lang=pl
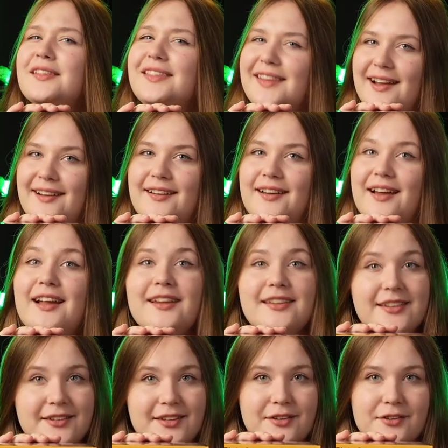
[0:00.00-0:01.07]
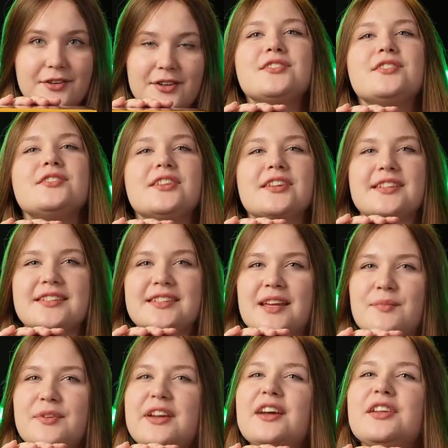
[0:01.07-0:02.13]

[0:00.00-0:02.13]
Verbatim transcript: Tak, ale nie tylko. Zostań z nami,